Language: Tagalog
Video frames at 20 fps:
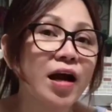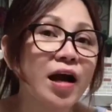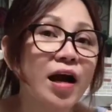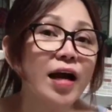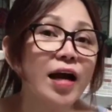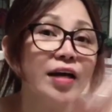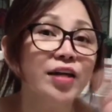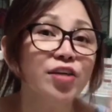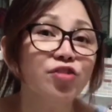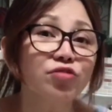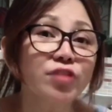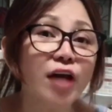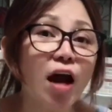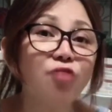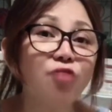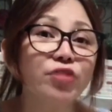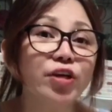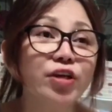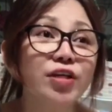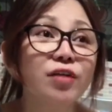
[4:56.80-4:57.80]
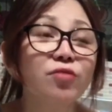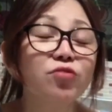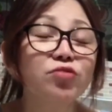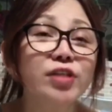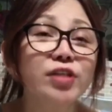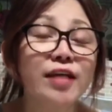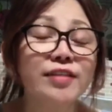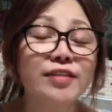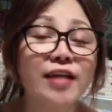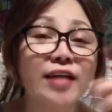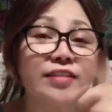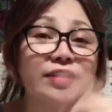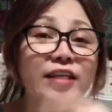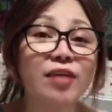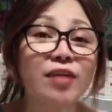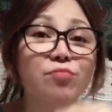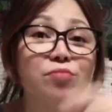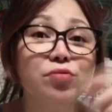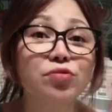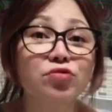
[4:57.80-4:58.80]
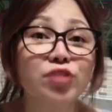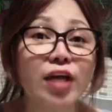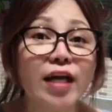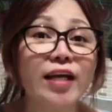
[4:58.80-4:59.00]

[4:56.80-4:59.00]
Yung tao ngayon, kung saan saan siya nagpunta,